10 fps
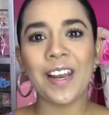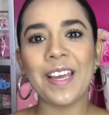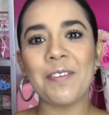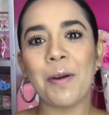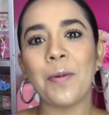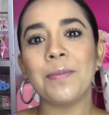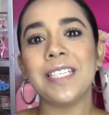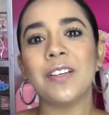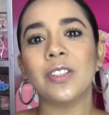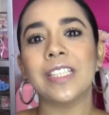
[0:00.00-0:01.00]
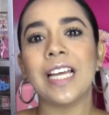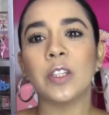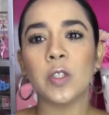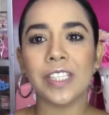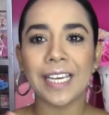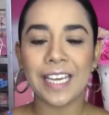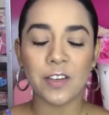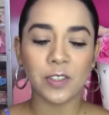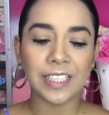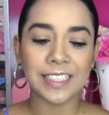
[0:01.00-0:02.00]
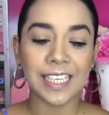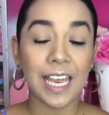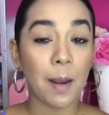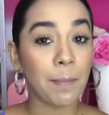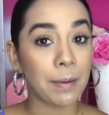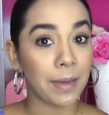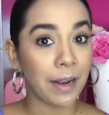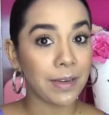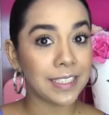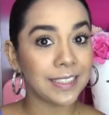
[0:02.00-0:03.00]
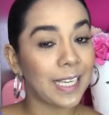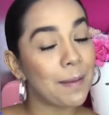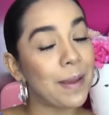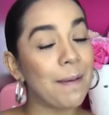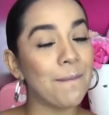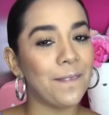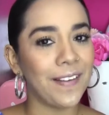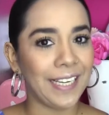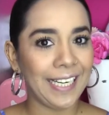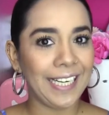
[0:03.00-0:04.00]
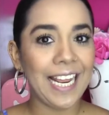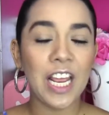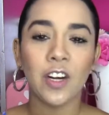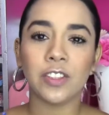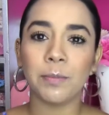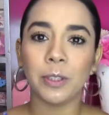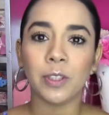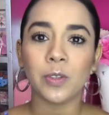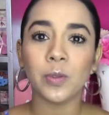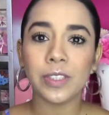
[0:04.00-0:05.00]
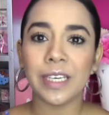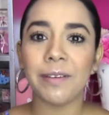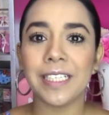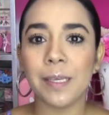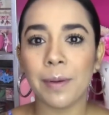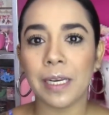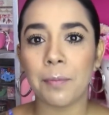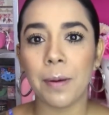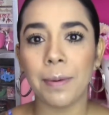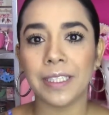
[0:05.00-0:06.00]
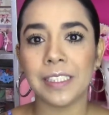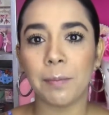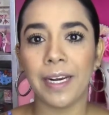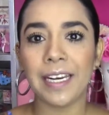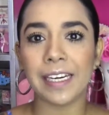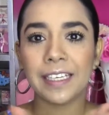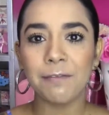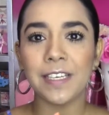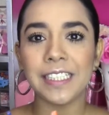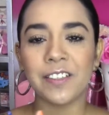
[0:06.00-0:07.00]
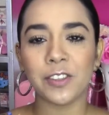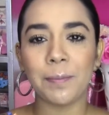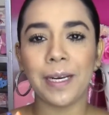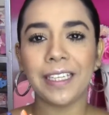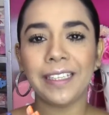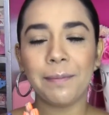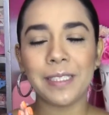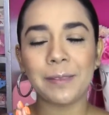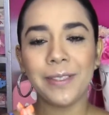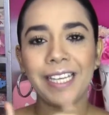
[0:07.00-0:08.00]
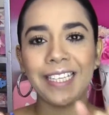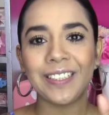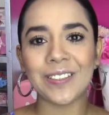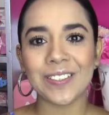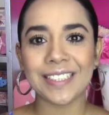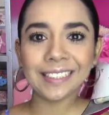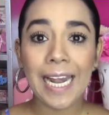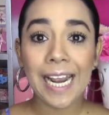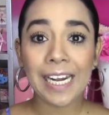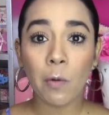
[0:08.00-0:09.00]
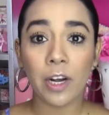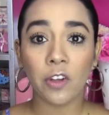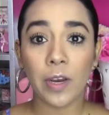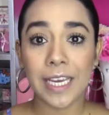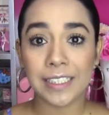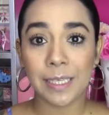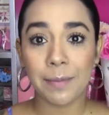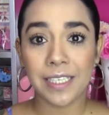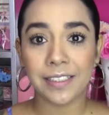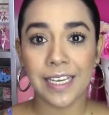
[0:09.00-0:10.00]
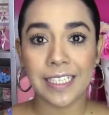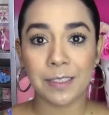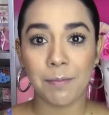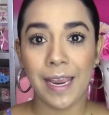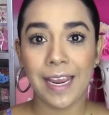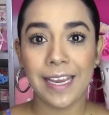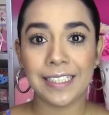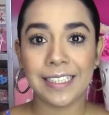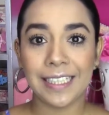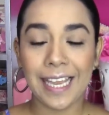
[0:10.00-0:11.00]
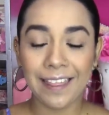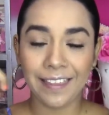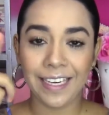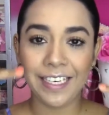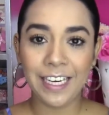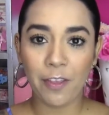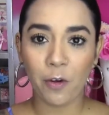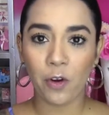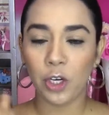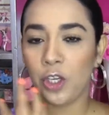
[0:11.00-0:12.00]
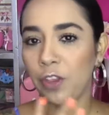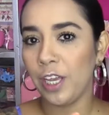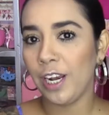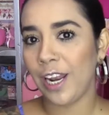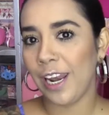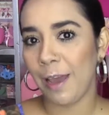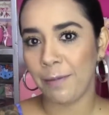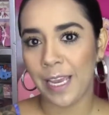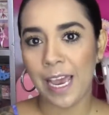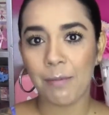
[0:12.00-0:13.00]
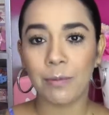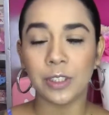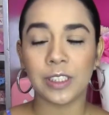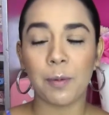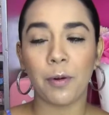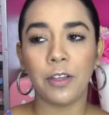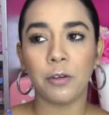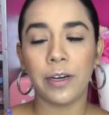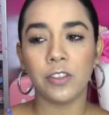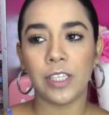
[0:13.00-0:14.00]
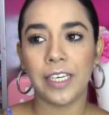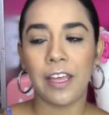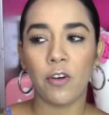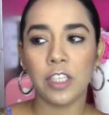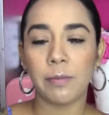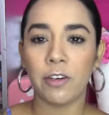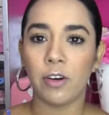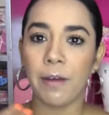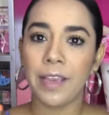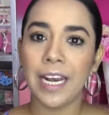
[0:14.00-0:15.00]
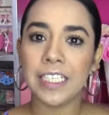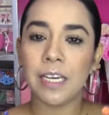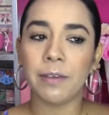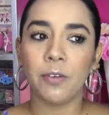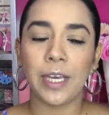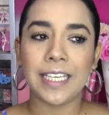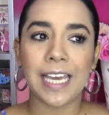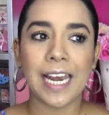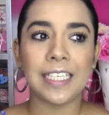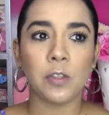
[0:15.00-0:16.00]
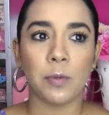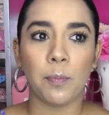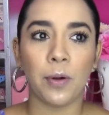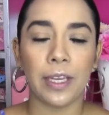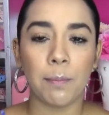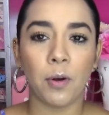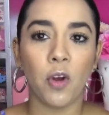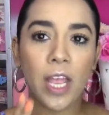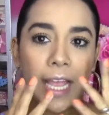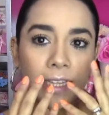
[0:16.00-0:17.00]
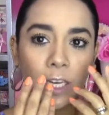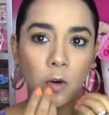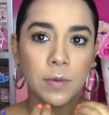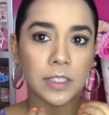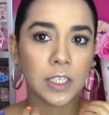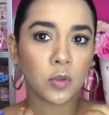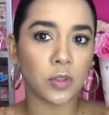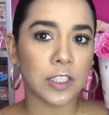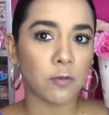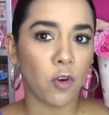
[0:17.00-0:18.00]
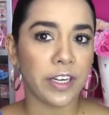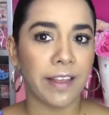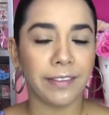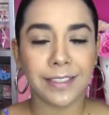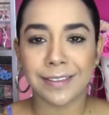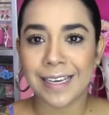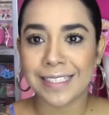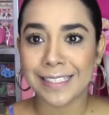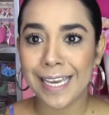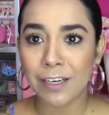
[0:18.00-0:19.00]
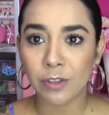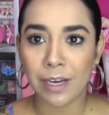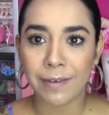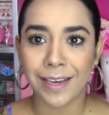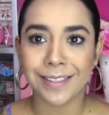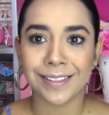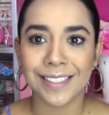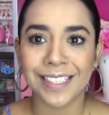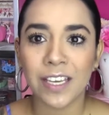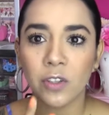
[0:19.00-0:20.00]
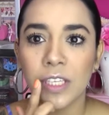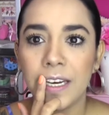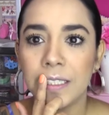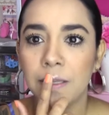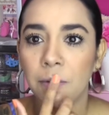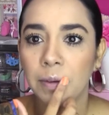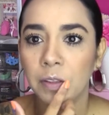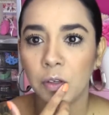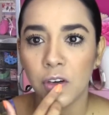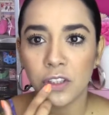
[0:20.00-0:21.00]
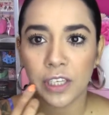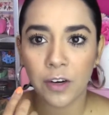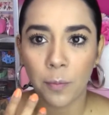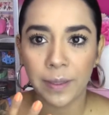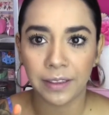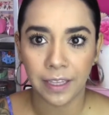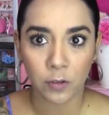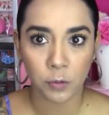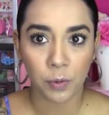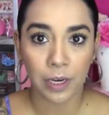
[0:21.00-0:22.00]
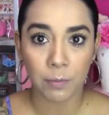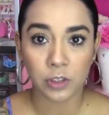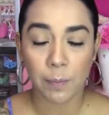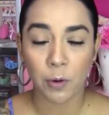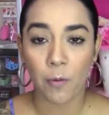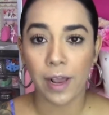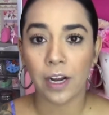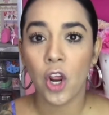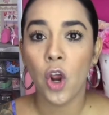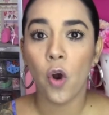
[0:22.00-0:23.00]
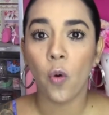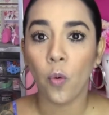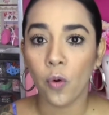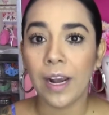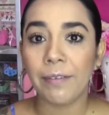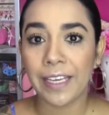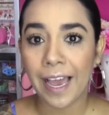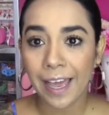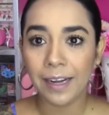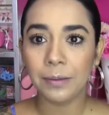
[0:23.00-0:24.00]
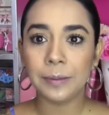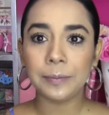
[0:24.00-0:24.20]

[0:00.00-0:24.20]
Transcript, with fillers: de nuevo mis chicos, a todos aquellos que sea la primera vez que me ven, los invito a suscribirse para que puedan participar en las rifas y no se pierdan de mis videitos. Les recuerdo que este mes es mes del delineador y del labial, vamos a estar probando varios delineadores, varios labiales, ya vieron que ya les subí por ejemplo de cómo hacer sus exfoliantes caseros, labiales caseros, en este momento no los traigo pintados porque vamos a probar un labial.